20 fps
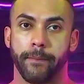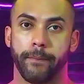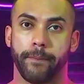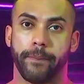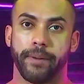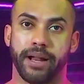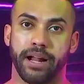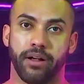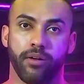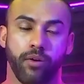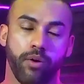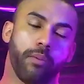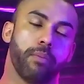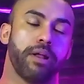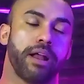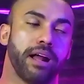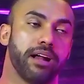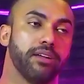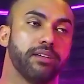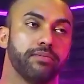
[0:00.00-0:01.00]
para
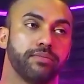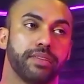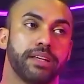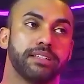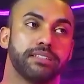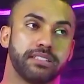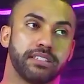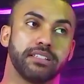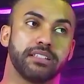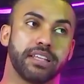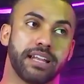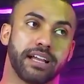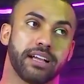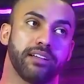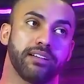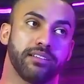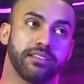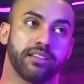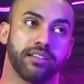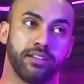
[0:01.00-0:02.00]
cobrar essa uhum.
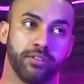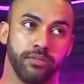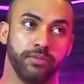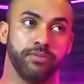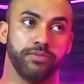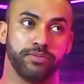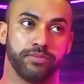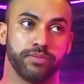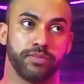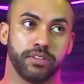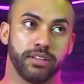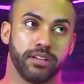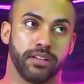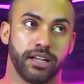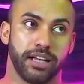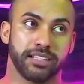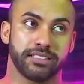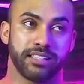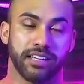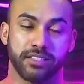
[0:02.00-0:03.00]
entrega, entendeu?
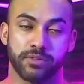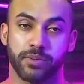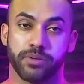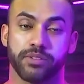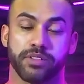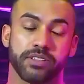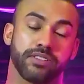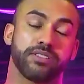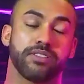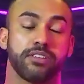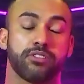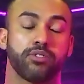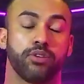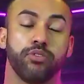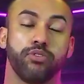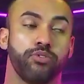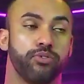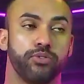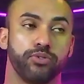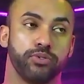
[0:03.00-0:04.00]
Acho que as pessoas às vezes
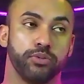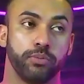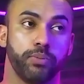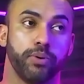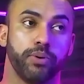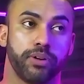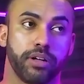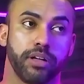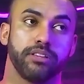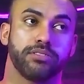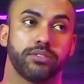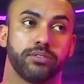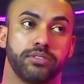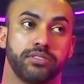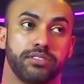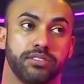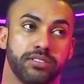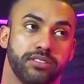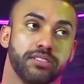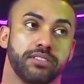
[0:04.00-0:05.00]
confundem um pouco as
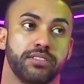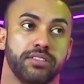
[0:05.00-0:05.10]
coisas.